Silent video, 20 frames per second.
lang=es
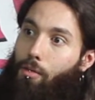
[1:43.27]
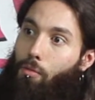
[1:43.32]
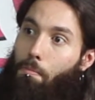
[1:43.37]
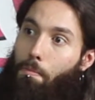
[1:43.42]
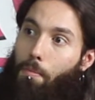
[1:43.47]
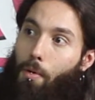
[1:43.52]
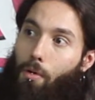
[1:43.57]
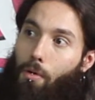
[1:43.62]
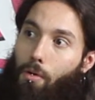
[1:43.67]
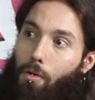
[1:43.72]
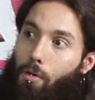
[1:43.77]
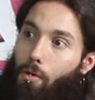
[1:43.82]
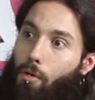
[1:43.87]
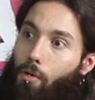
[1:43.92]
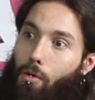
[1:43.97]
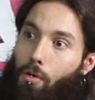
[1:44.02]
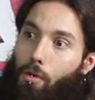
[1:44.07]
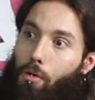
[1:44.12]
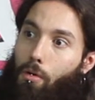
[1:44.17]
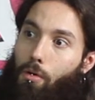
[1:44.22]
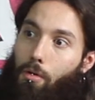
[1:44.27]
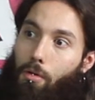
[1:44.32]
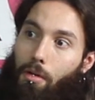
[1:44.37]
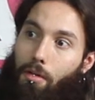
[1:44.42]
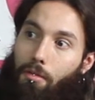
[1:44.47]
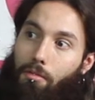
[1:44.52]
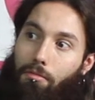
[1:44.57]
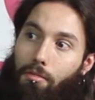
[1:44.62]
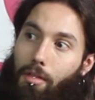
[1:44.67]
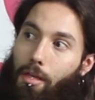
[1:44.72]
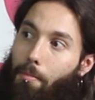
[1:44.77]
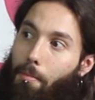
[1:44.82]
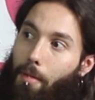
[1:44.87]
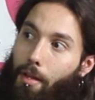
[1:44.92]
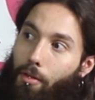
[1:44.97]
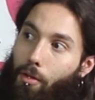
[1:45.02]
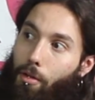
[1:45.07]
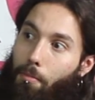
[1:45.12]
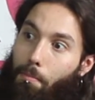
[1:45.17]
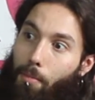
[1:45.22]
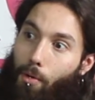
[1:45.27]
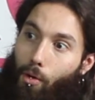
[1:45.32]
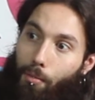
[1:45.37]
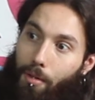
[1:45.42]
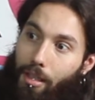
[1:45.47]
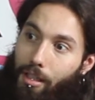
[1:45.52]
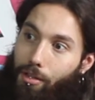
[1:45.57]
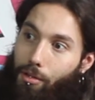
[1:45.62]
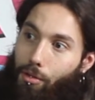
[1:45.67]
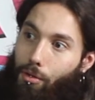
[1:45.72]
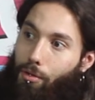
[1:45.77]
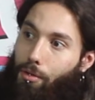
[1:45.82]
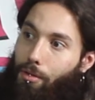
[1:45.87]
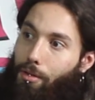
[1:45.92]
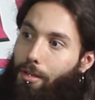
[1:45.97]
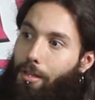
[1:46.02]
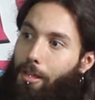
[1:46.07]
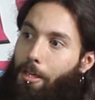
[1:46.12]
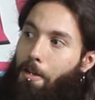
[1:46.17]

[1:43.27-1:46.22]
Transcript: un poco entre medio improviso